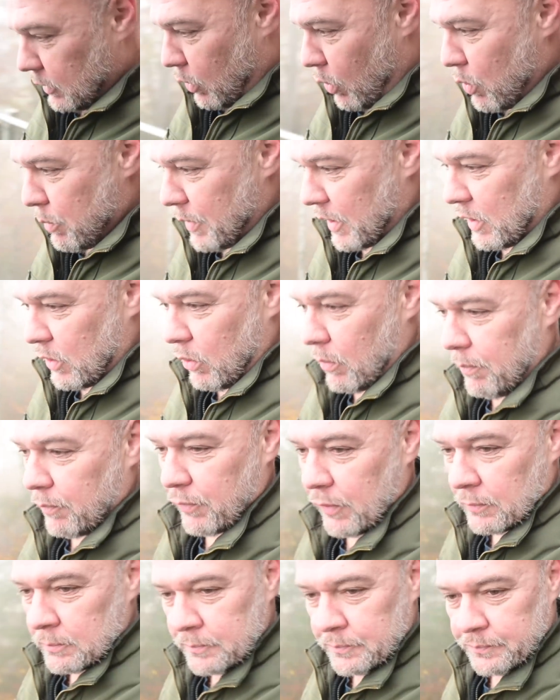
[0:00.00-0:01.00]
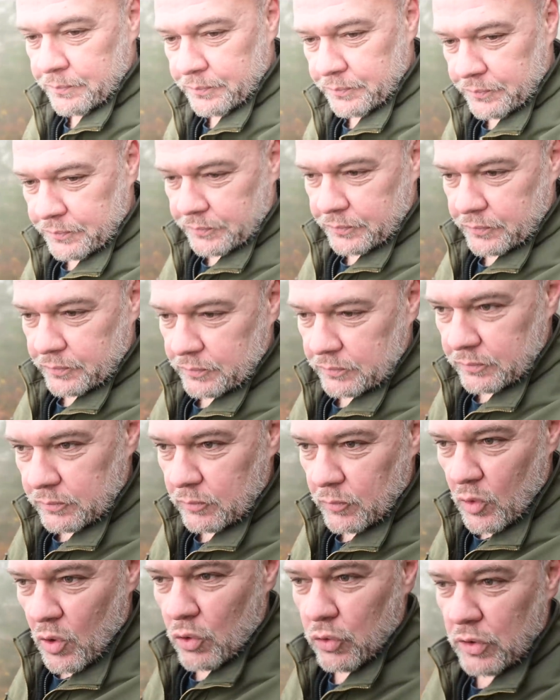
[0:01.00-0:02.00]
Römerkopf.
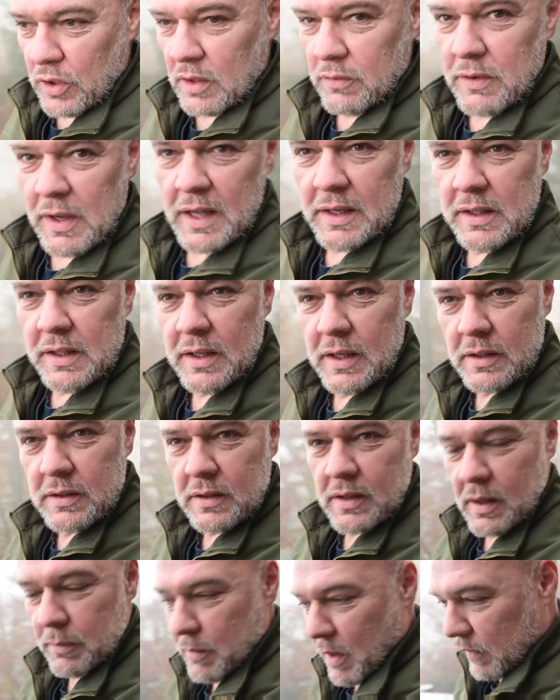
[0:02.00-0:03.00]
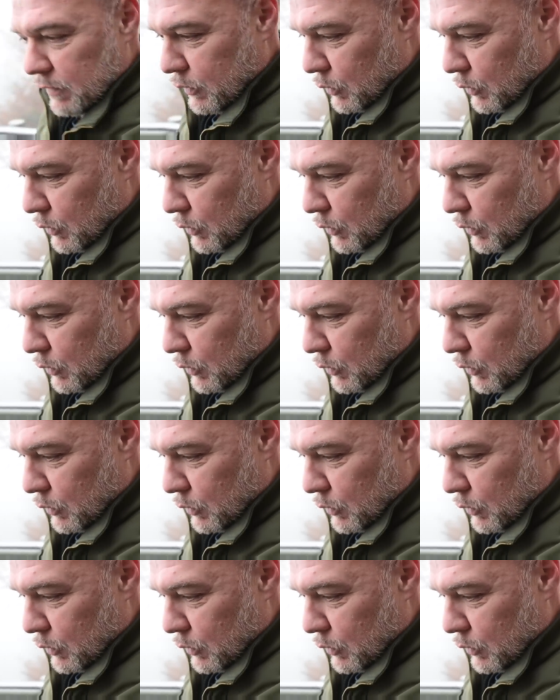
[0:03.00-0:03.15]
Und den werde ich jetzt dann mal